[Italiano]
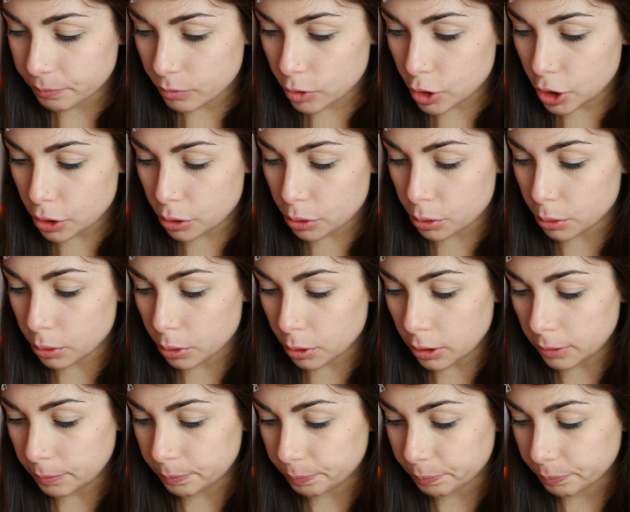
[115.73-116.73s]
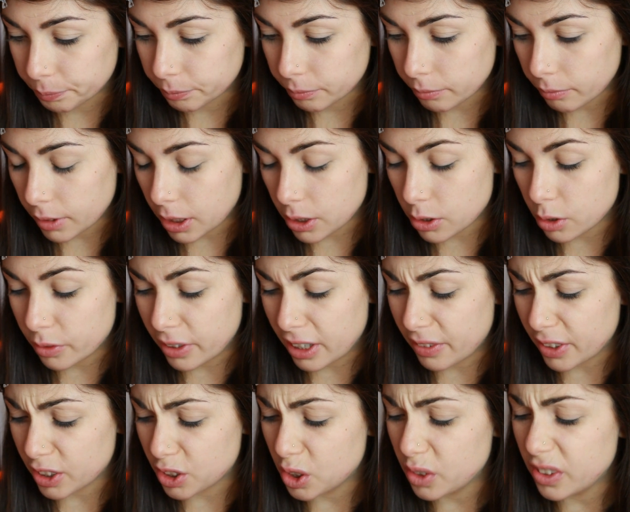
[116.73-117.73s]
ci sono, adesso ve
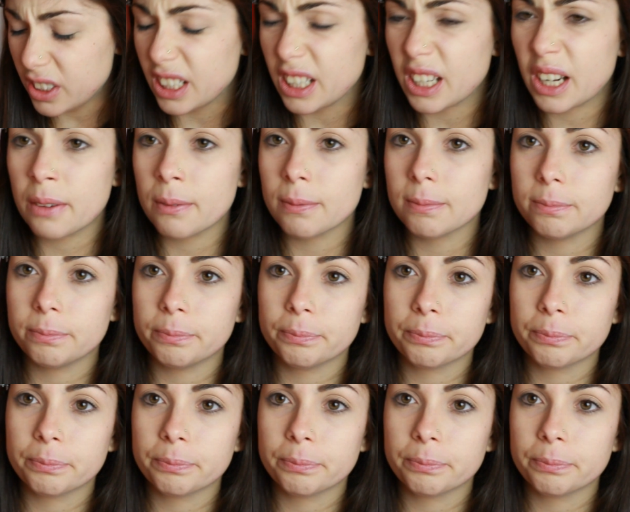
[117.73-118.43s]
la faccio vedere,